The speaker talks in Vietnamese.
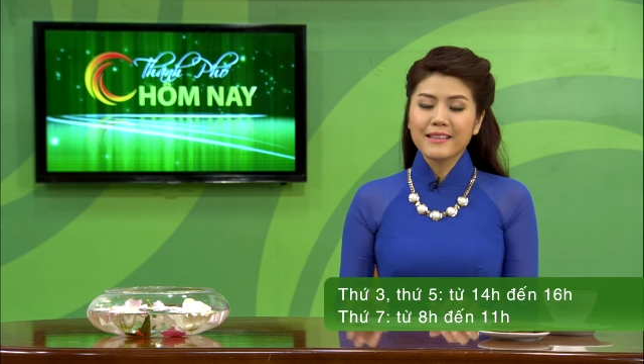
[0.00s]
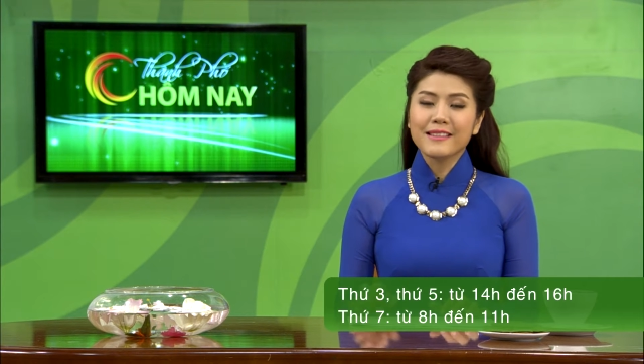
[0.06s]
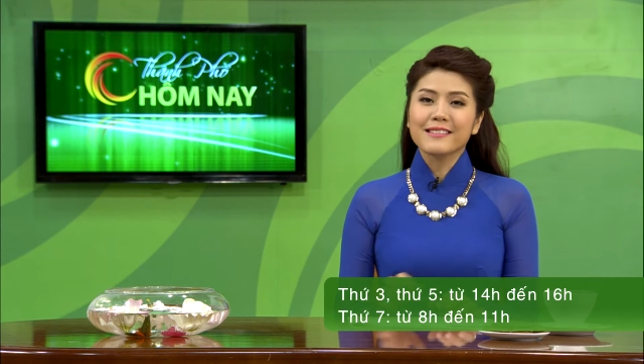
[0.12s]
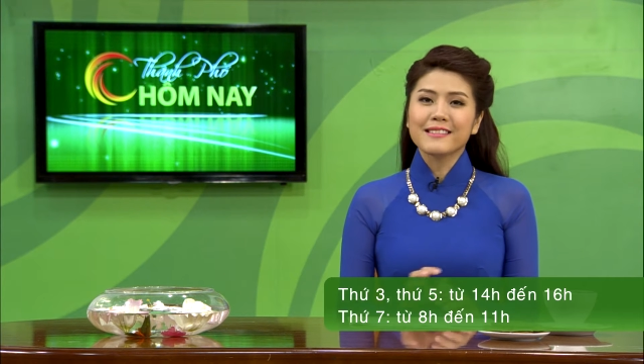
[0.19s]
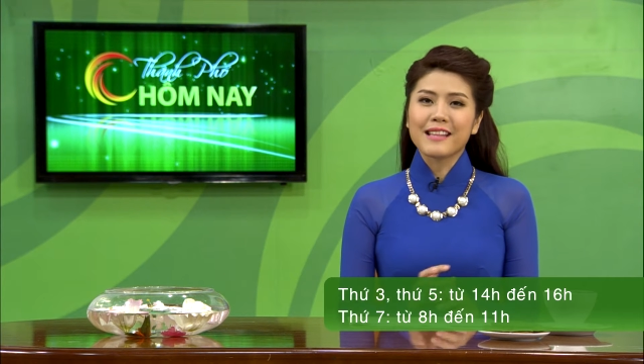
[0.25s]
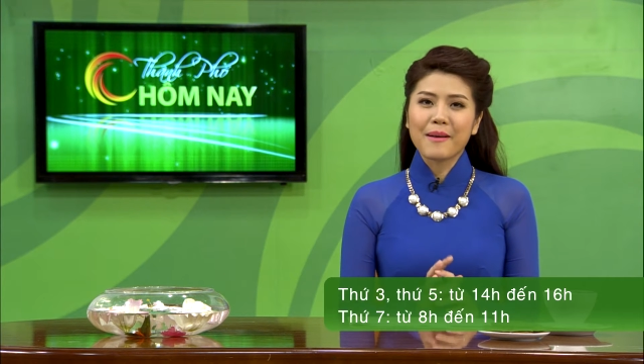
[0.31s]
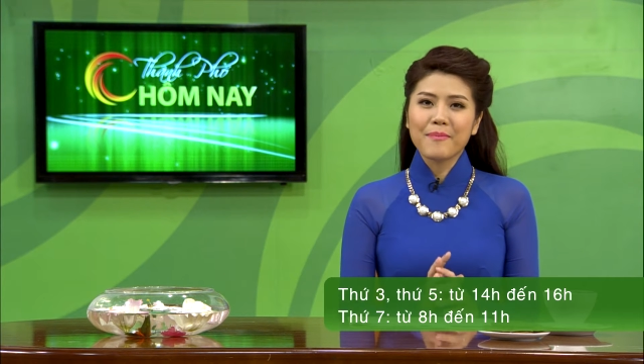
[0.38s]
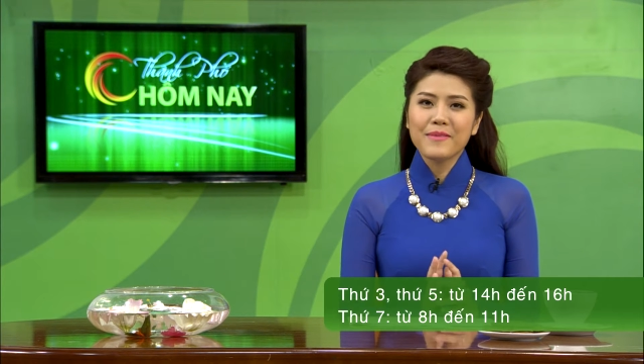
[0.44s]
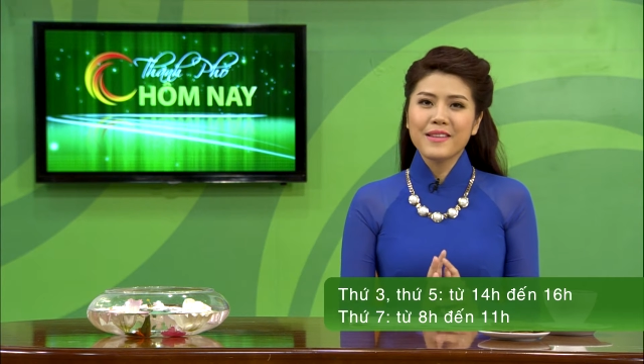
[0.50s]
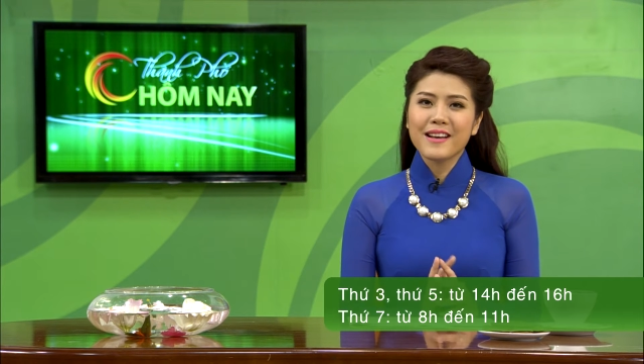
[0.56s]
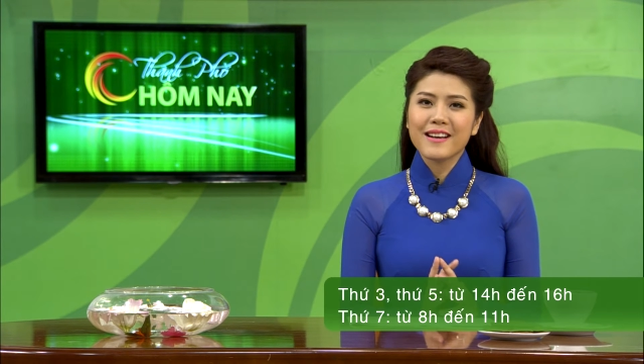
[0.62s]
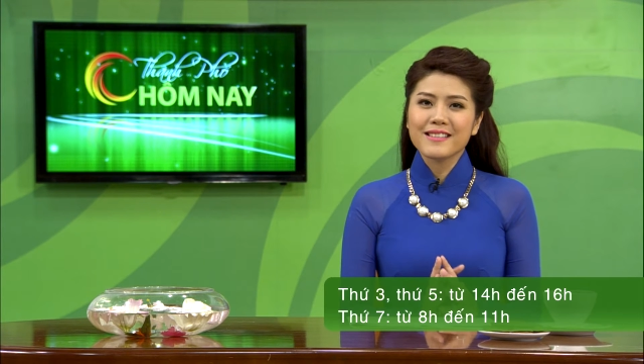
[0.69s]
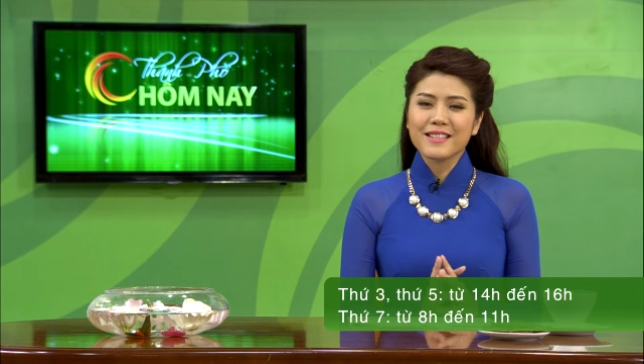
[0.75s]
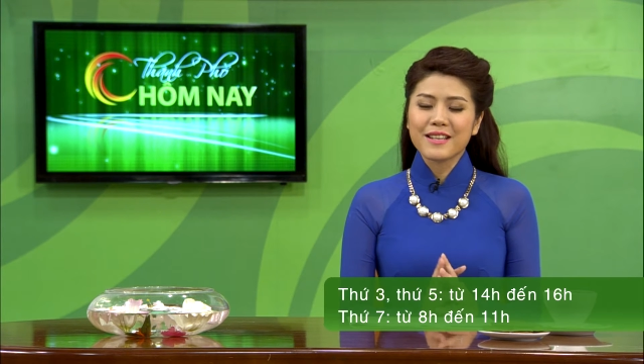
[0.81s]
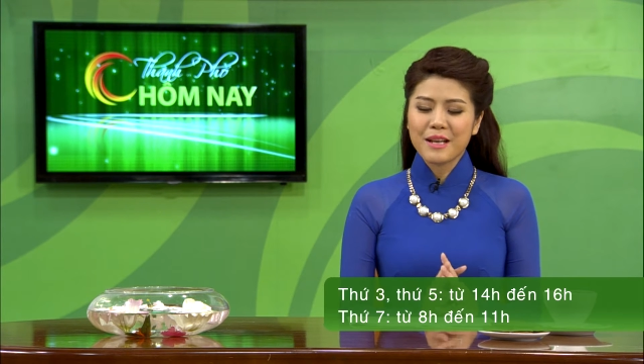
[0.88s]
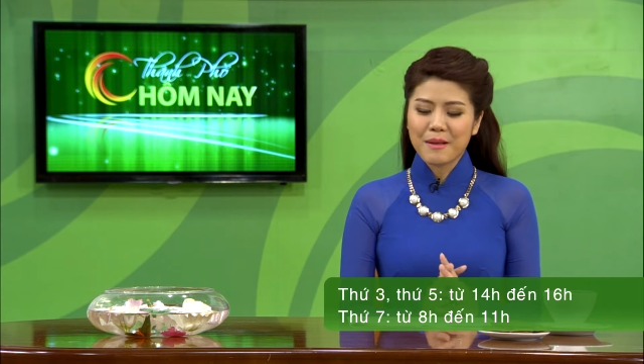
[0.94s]
từ 8 giờ
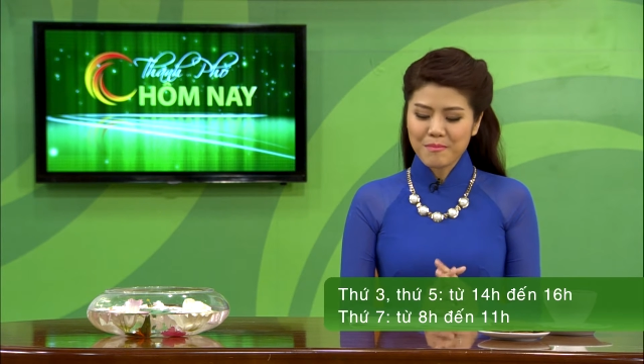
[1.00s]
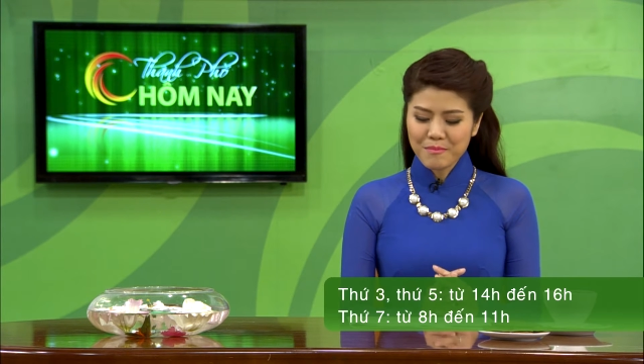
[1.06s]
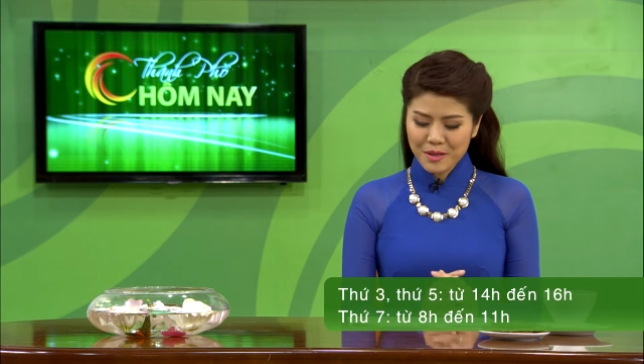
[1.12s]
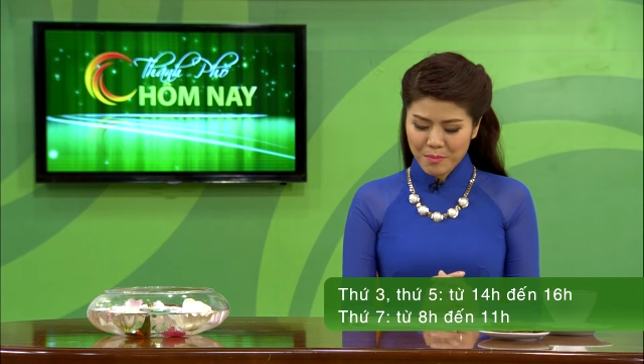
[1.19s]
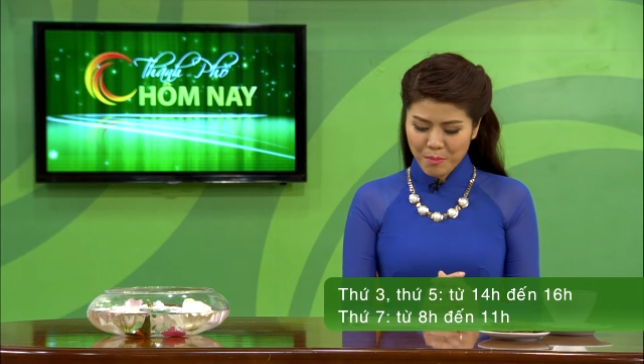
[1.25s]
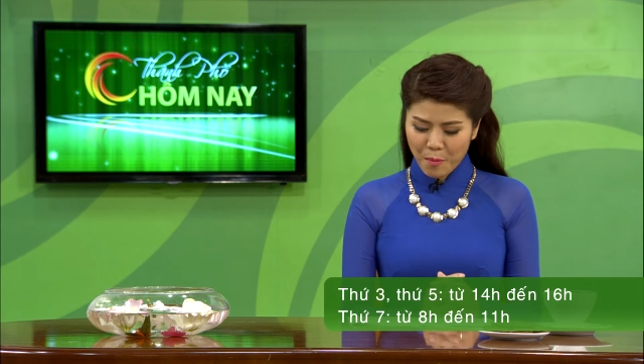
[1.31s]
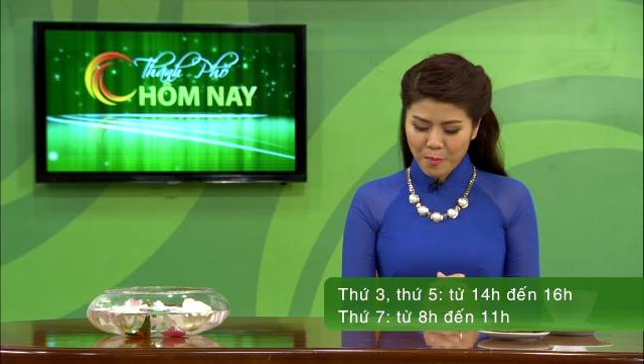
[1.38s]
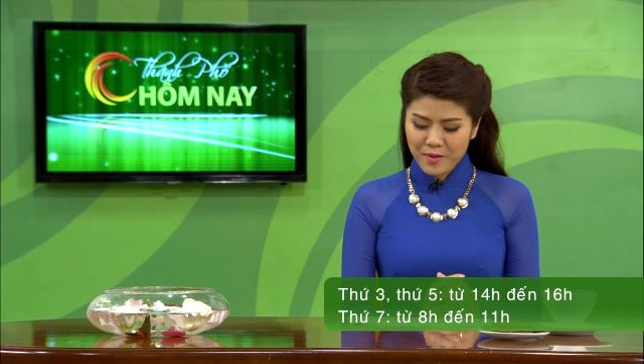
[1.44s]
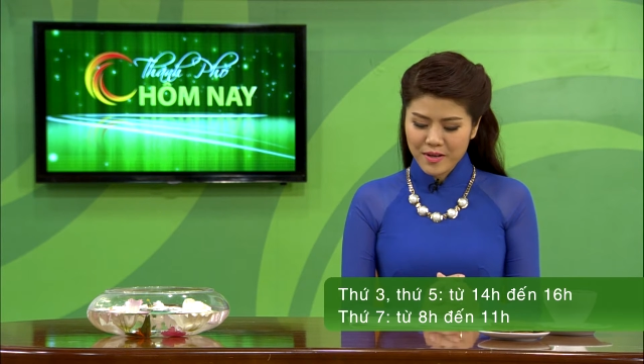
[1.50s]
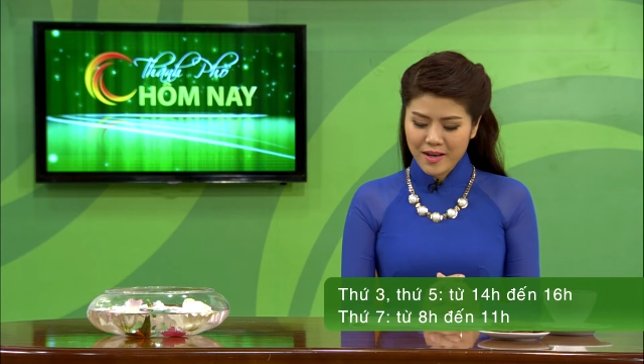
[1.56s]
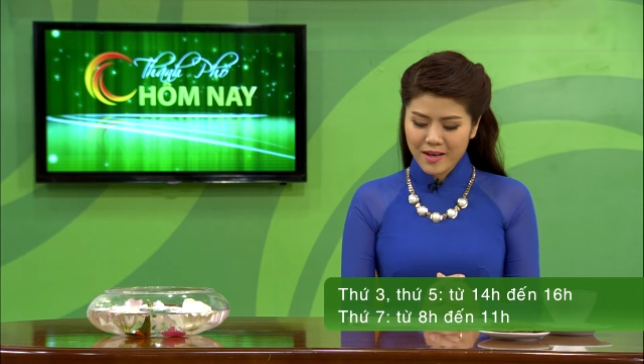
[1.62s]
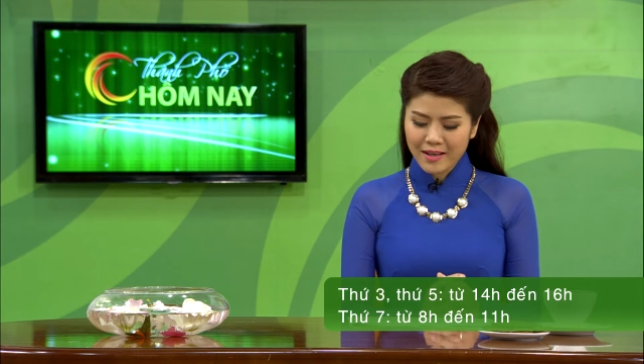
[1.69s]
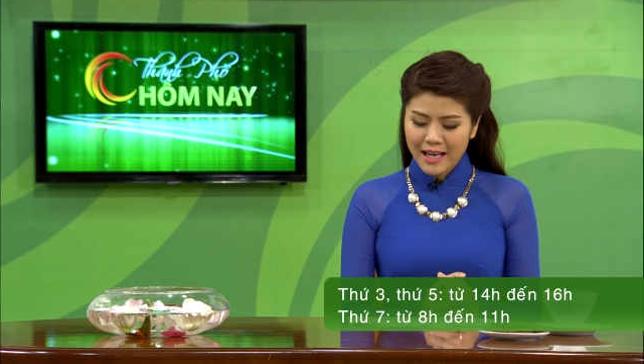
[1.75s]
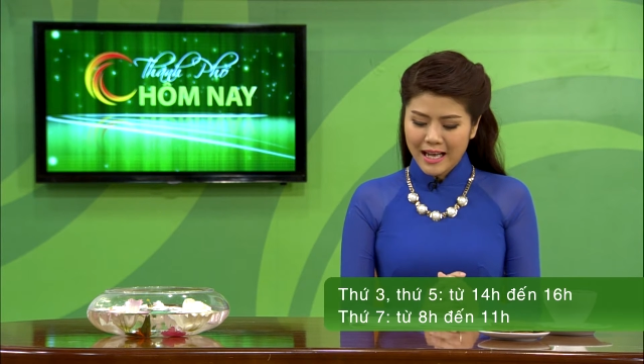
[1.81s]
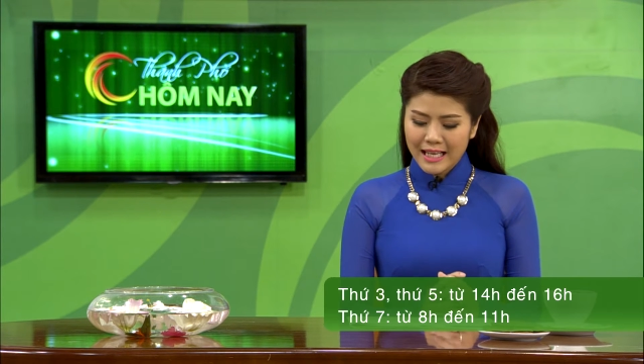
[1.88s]
cho đến 11 giờ,